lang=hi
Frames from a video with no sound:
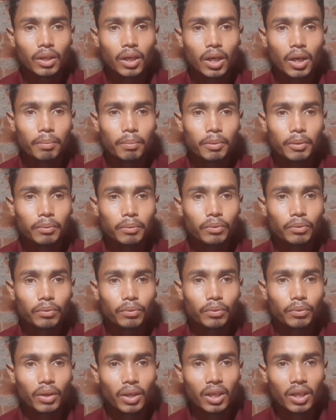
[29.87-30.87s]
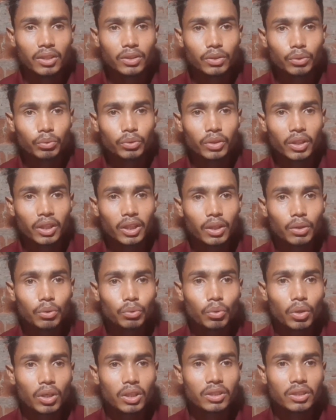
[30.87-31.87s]
आप वाराणसी उतरेंगे
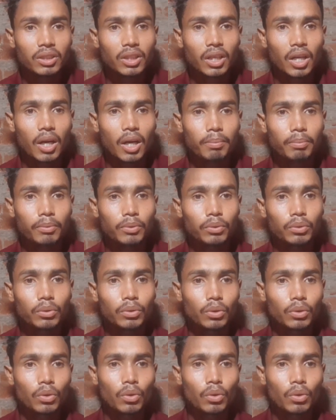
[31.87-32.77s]
वहाँ से आपको